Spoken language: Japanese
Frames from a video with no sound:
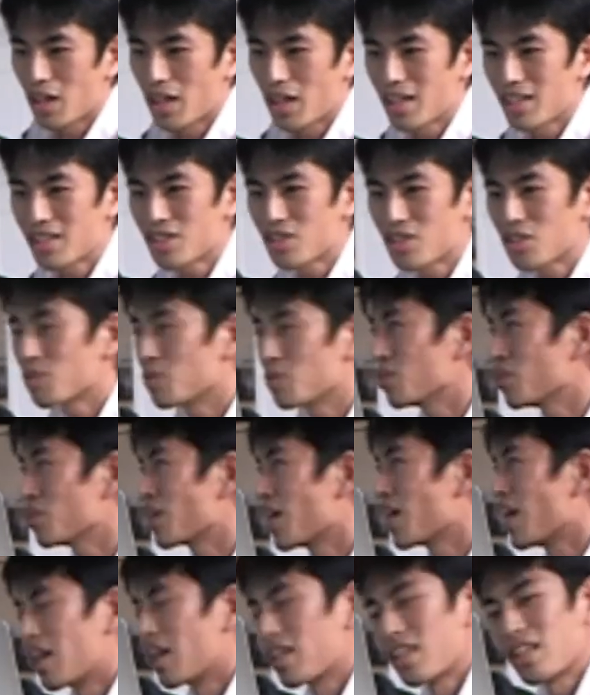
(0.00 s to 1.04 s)
まあ、開発中のも
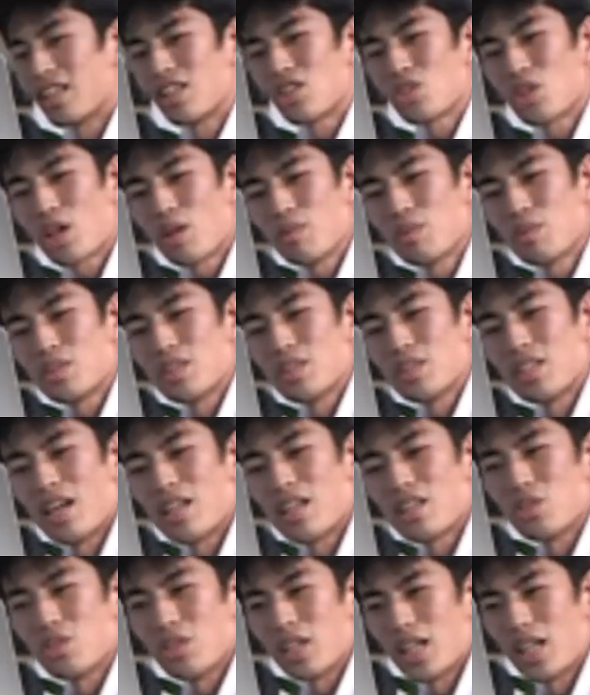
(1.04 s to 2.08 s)
のが GitHub に
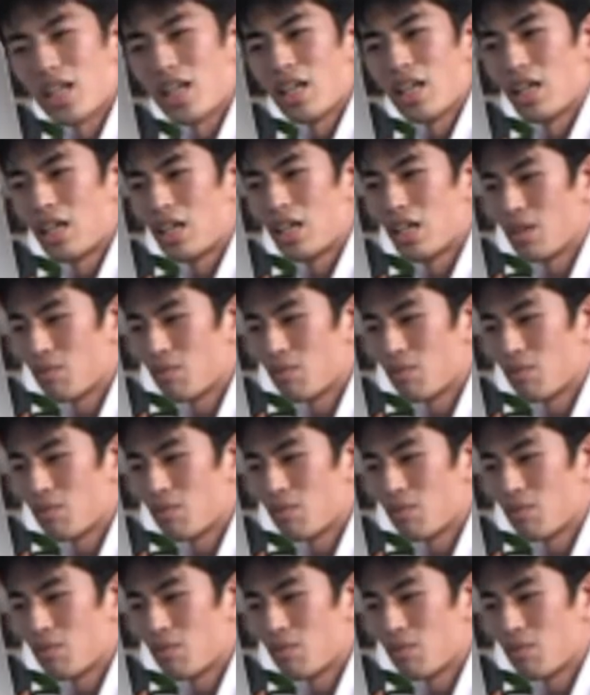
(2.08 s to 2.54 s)
あるので、